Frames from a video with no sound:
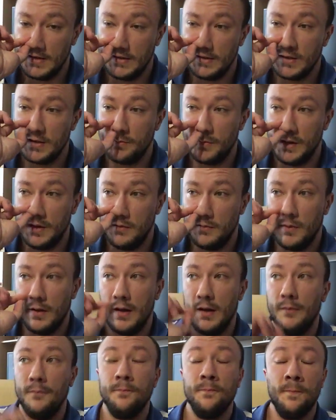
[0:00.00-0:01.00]
Соответственно,
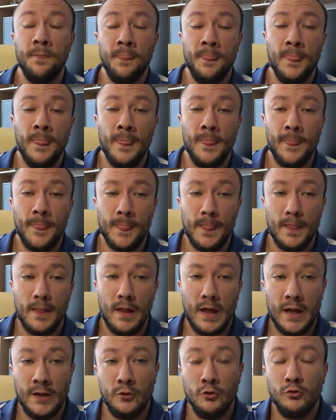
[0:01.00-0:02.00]
принимая
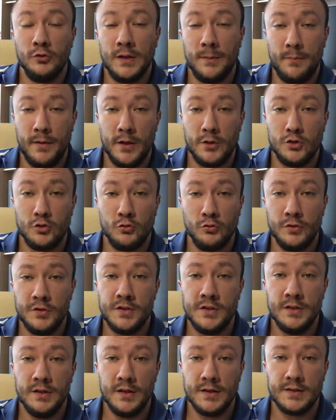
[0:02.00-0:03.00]
одну таблеточку
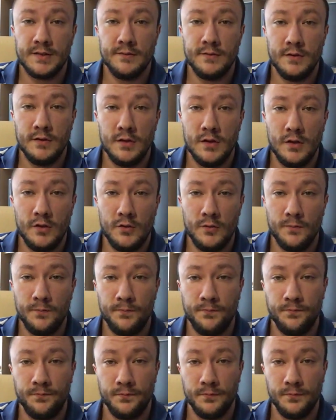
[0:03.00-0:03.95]
достинекса в неделю.